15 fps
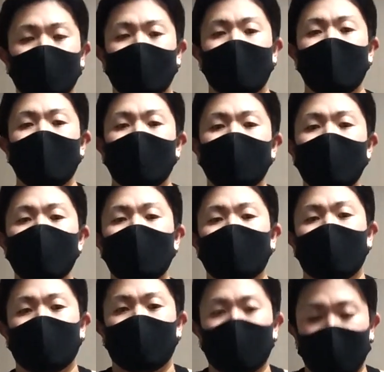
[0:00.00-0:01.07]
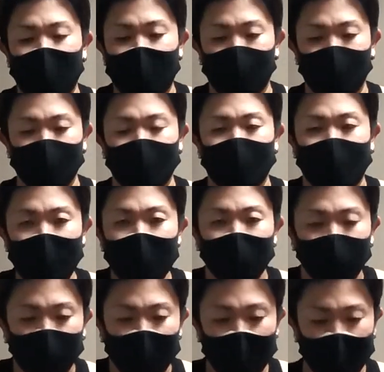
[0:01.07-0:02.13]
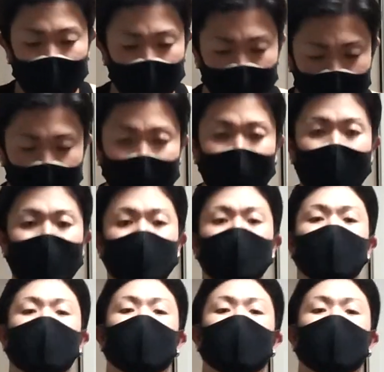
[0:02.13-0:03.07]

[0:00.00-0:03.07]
ん、でまたこのキープしてで1回終